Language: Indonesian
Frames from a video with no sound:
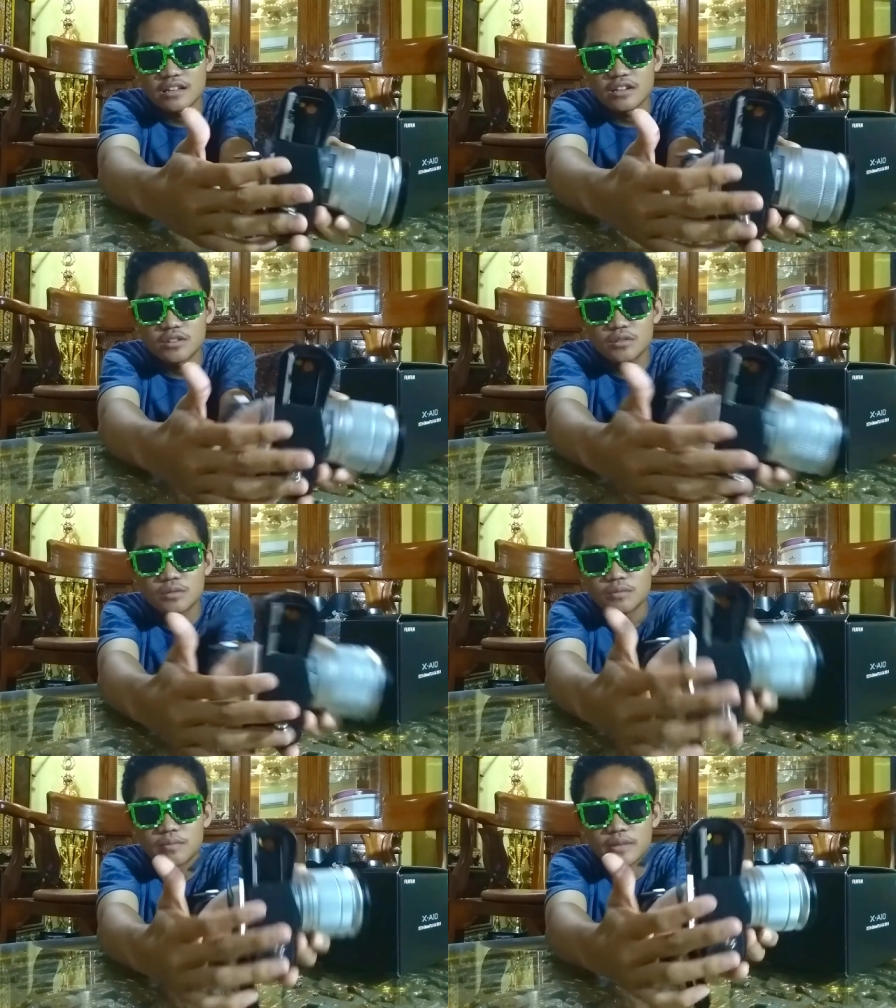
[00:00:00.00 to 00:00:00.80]
itu
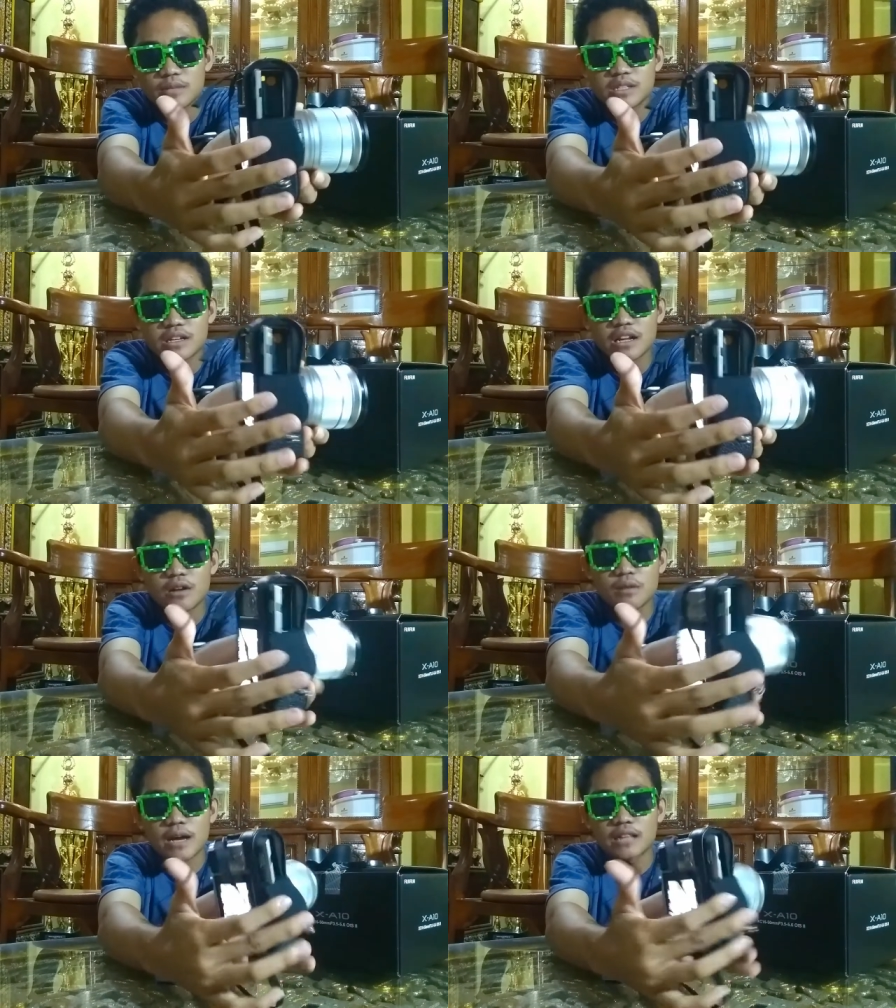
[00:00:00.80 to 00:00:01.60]
bisa
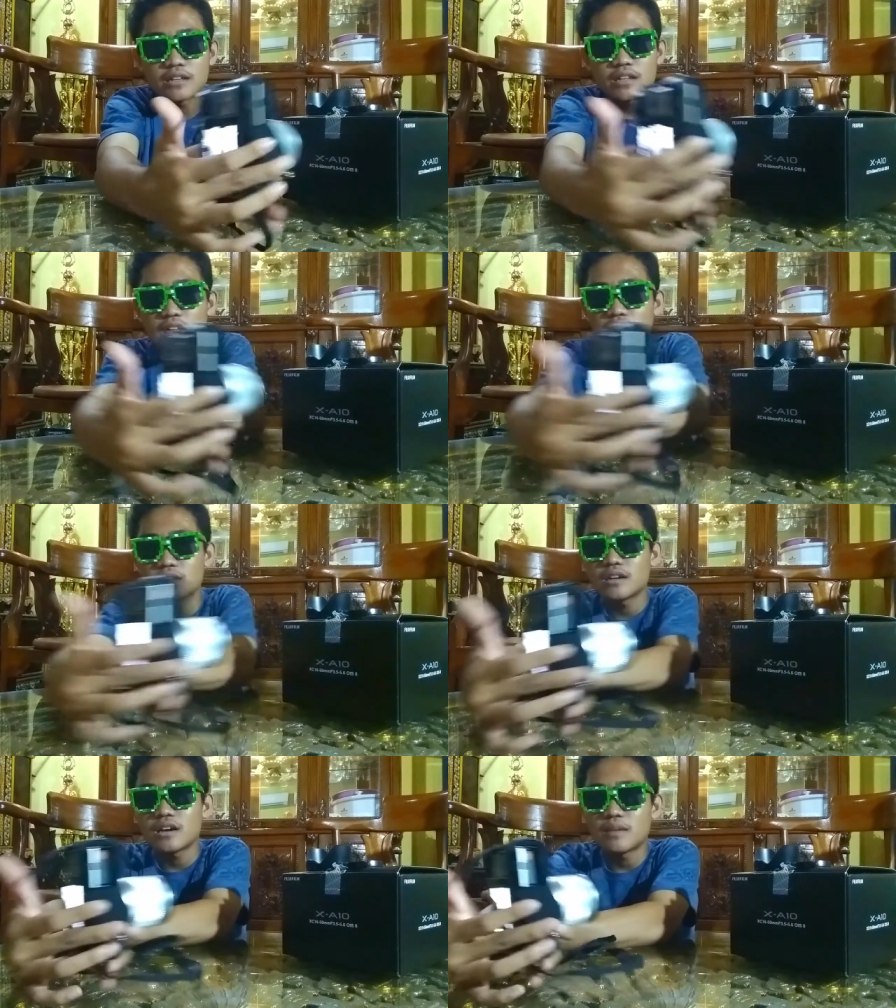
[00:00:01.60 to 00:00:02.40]
naruh baterai
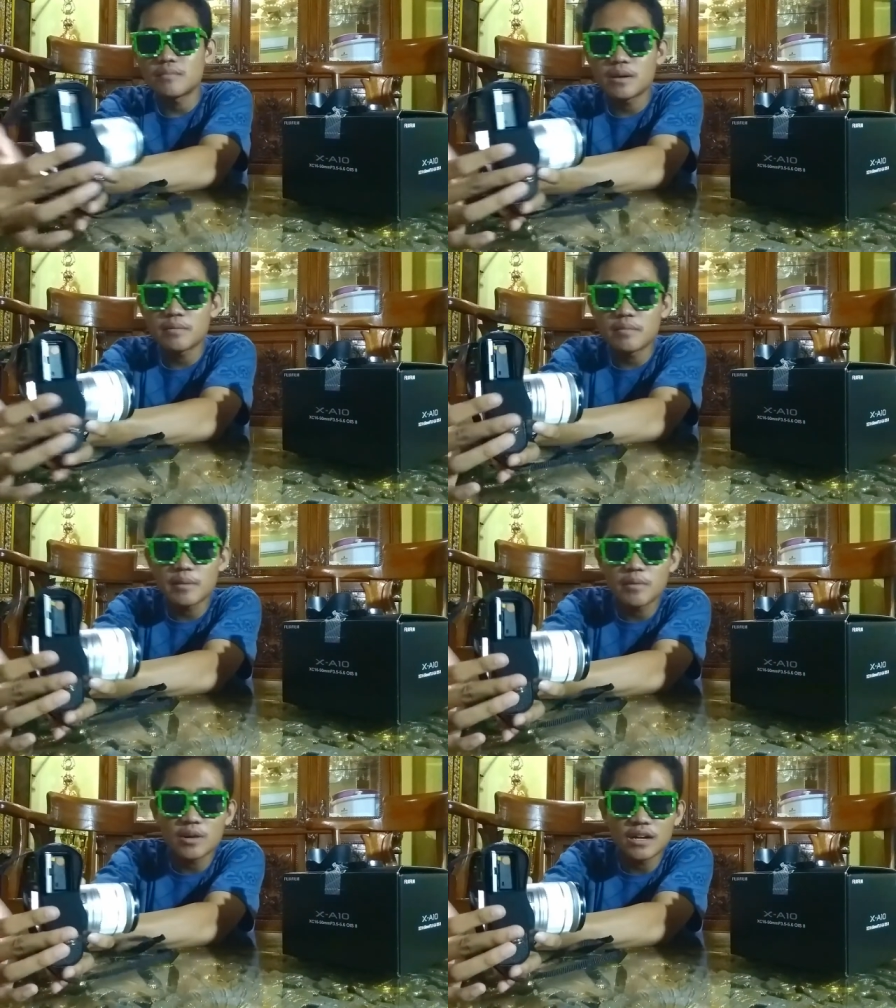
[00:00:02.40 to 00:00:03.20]
sama
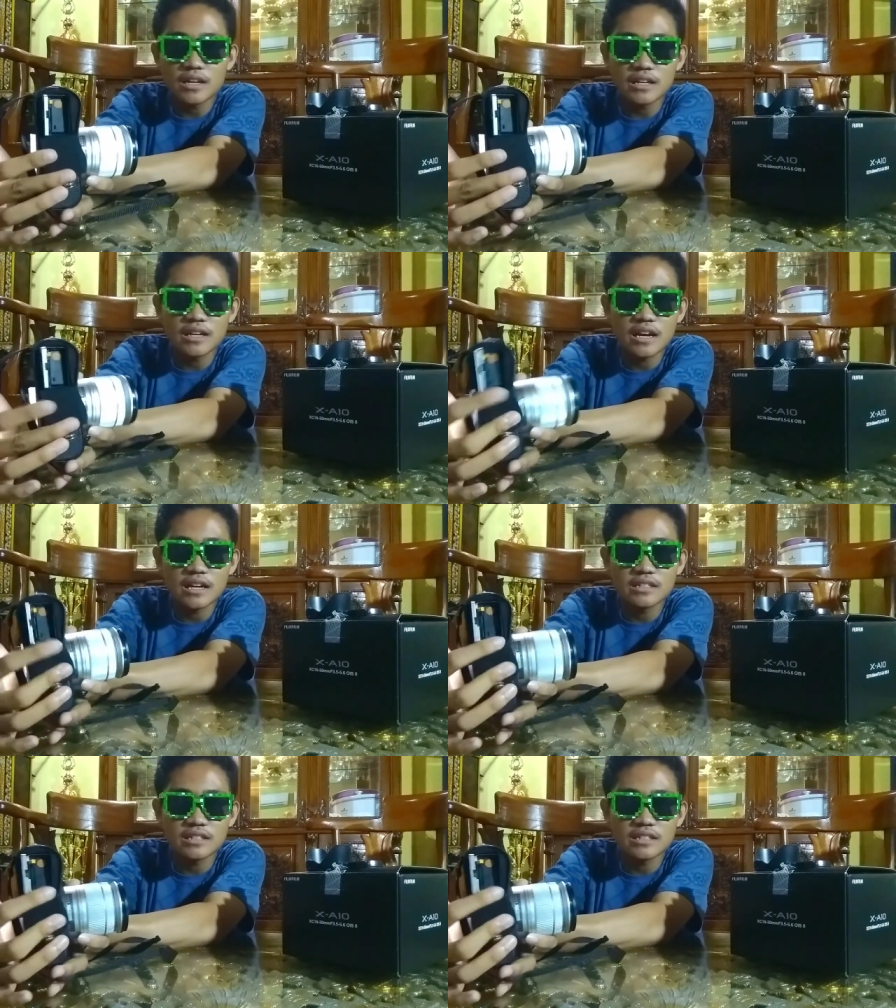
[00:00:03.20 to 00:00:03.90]
memori nah